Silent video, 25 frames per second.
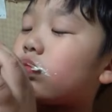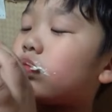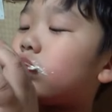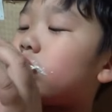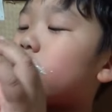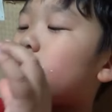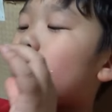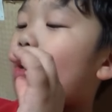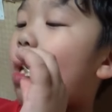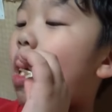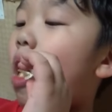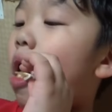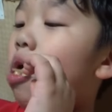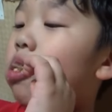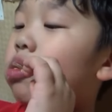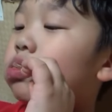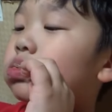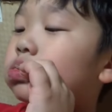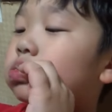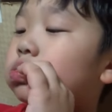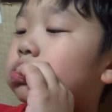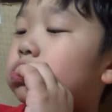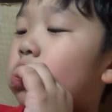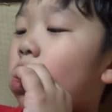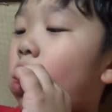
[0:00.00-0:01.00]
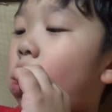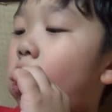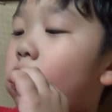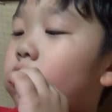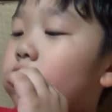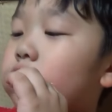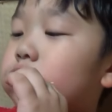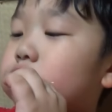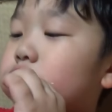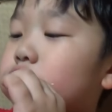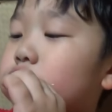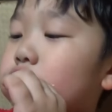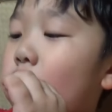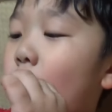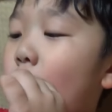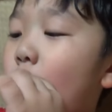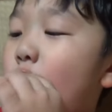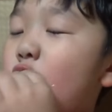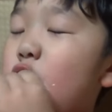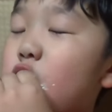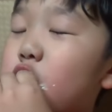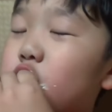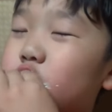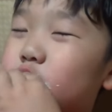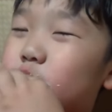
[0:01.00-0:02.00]
맛이 어떤 거 같아?
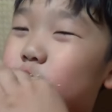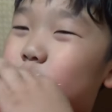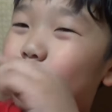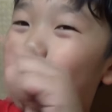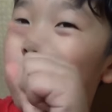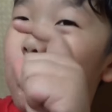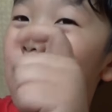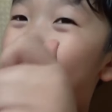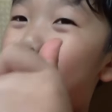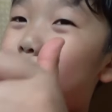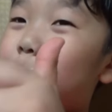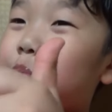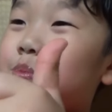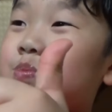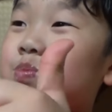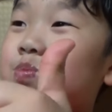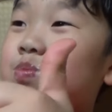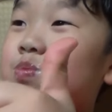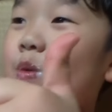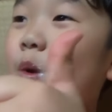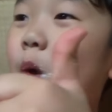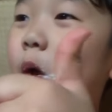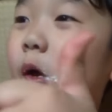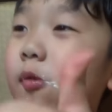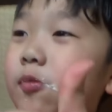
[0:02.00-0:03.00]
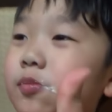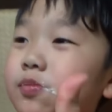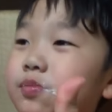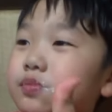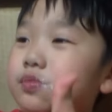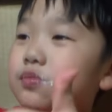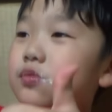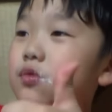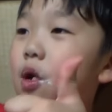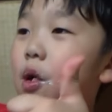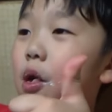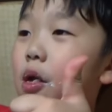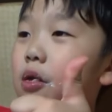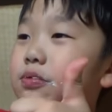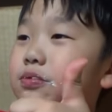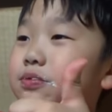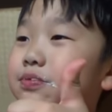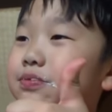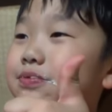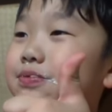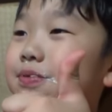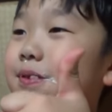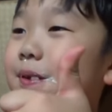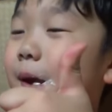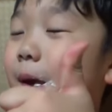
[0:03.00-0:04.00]
음. 어,
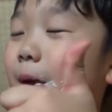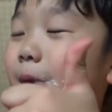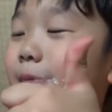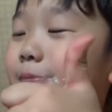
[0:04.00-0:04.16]
최고야?